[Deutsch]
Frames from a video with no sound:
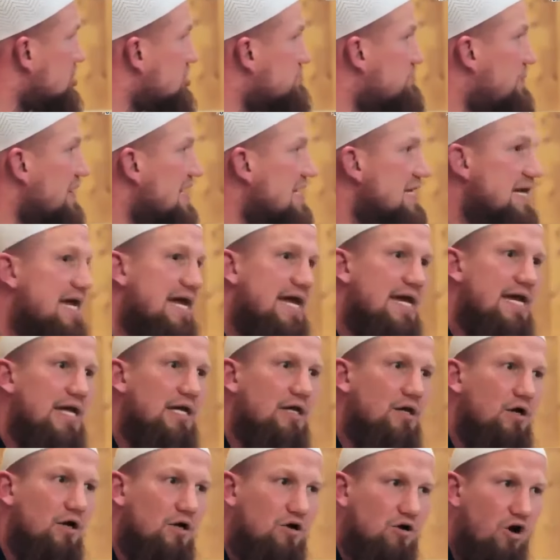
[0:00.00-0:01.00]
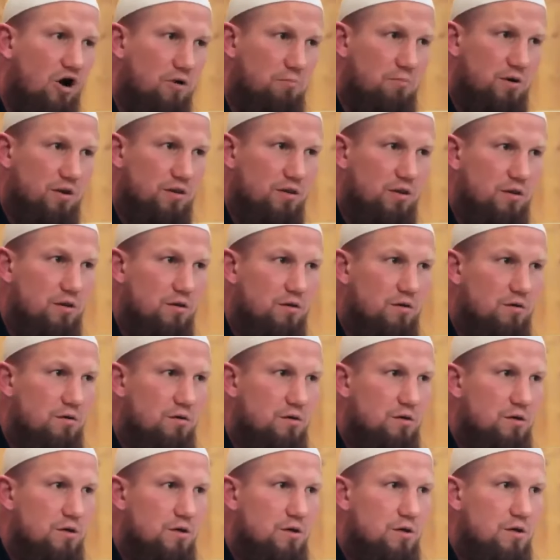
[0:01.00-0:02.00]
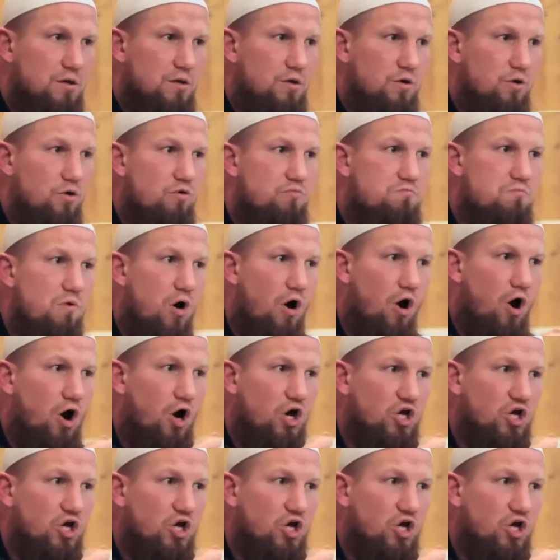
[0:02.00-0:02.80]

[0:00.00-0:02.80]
Ich bin hier hingekommen, um